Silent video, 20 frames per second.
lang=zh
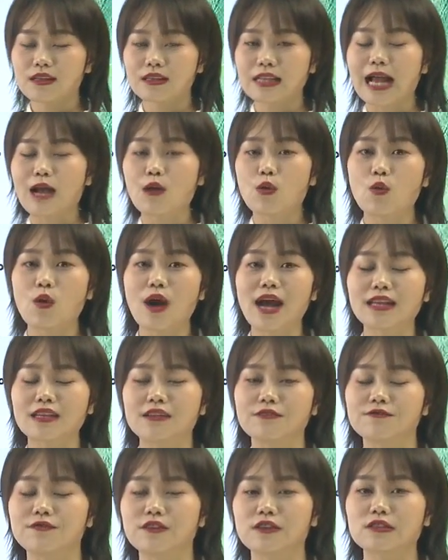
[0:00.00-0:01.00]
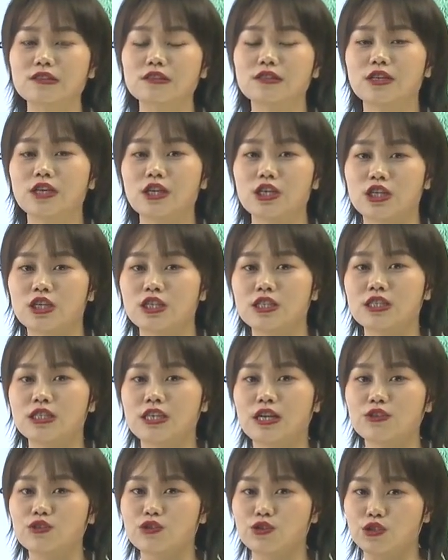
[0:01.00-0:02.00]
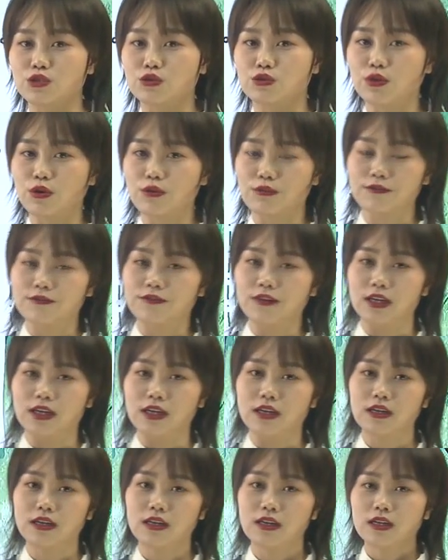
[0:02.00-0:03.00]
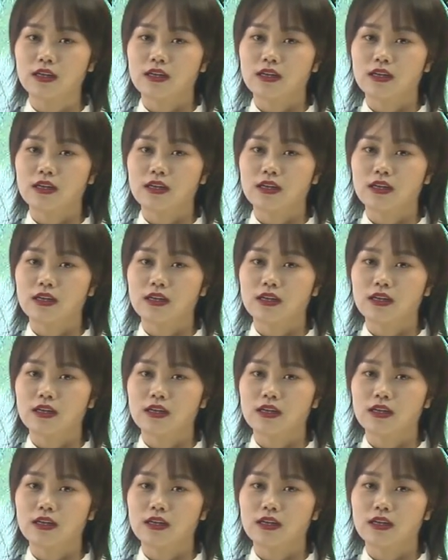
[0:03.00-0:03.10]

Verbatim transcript: 它刮的风实际上就是东风。